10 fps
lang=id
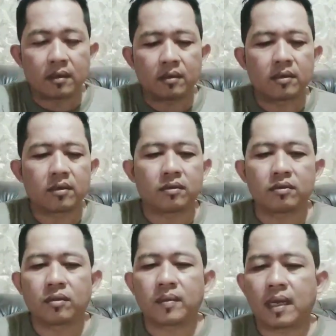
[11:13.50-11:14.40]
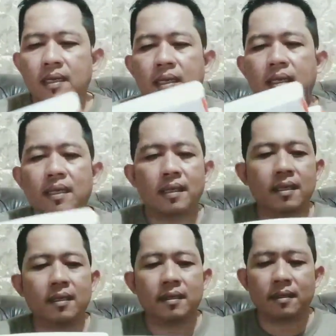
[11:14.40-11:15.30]
terus tutup lagi
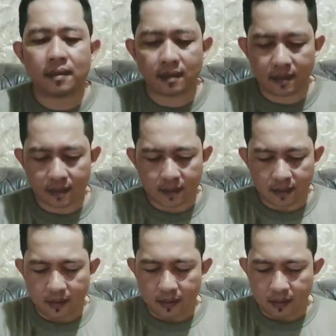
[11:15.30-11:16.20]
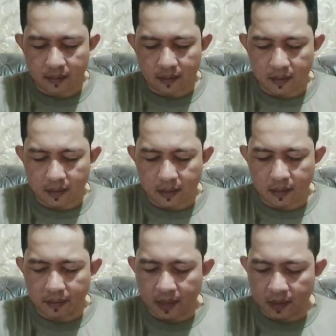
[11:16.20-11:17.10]

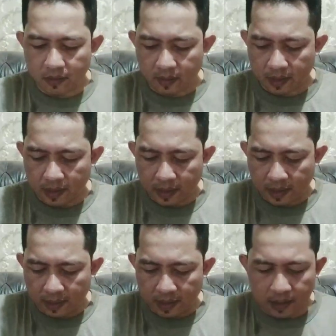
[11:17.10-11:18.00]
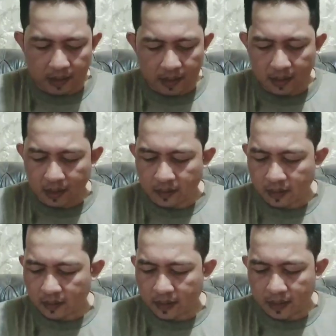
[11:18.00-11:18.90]
nah, masukkan lagi ya
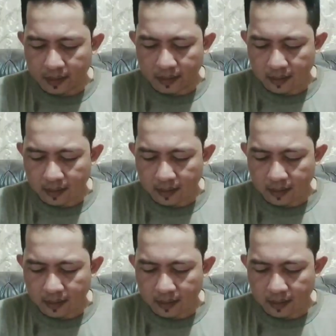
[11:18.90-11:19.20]
kawan-kawan